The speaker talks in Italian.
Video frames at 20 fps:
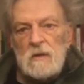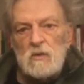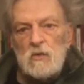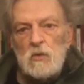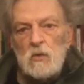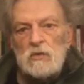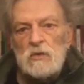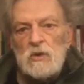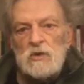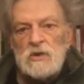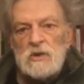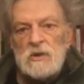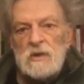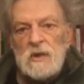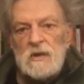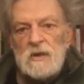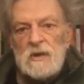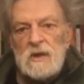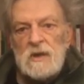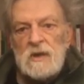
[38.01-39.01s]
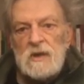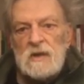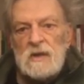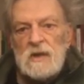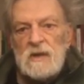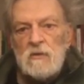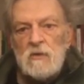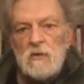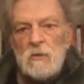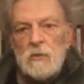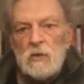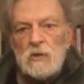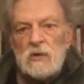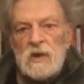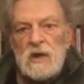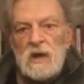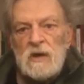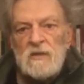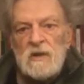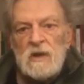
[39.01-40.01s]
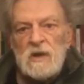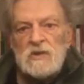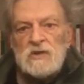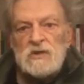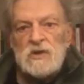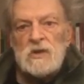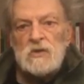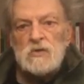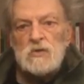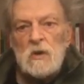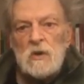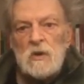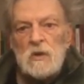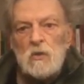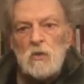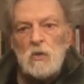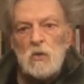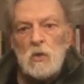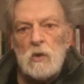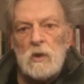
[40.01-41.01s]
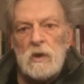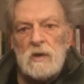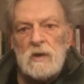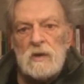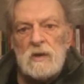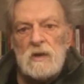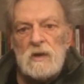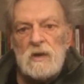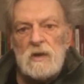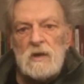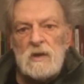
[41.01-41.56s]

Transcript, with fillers: Tutti i cittadini devono poter avere accesso alle cure